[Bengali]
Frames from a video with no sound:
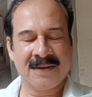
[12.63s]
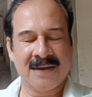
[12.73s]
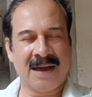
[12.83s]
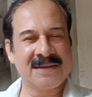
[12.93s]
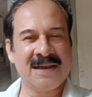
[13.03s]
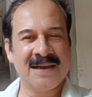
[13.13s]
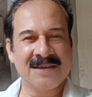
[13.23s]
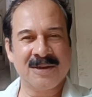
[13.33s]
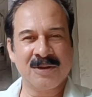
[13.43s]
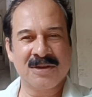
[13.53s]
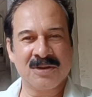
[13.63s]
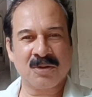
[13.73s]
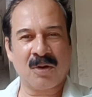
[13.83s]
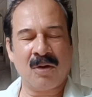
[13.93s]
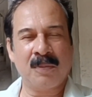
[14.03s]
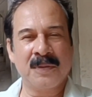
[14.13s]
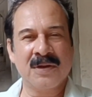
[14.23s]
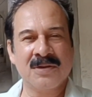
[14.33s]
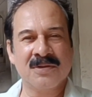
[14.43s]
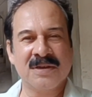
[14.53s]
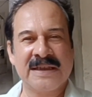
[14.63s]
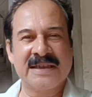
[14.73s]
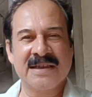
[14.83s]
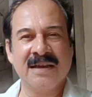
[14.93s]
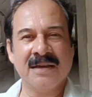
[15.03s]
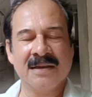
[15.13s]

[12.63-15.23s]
আজকের লেসেন হচ্ছে সব কিছু জিনিস না